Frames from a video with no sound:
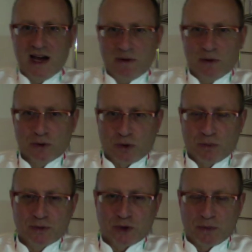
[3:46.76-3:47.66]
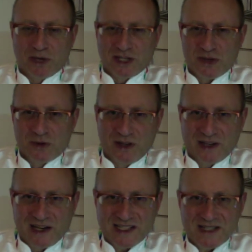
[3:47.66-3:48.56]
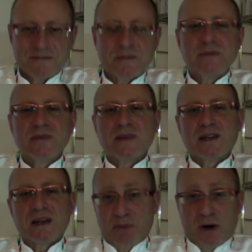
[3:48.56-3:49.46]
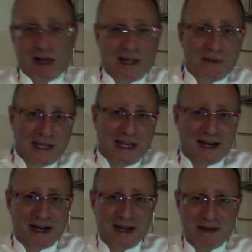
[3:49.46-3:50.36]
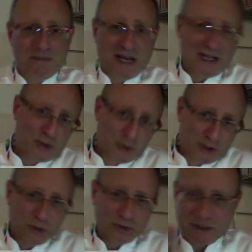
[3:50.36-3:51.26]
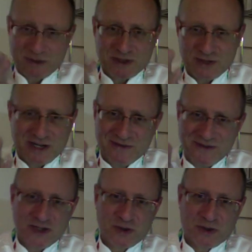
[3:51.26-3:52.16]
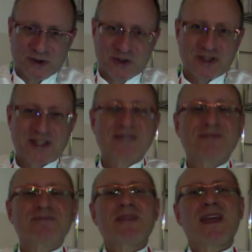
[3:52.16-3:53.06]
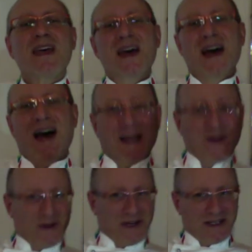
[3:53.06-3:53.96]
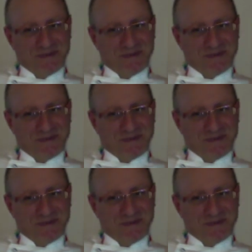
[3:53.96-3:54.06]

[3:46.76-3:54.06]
avevo tro, troppe casserole in casa. Però la De Meyer me la sono tenuta e questo già vi dice qualcosa. Allora,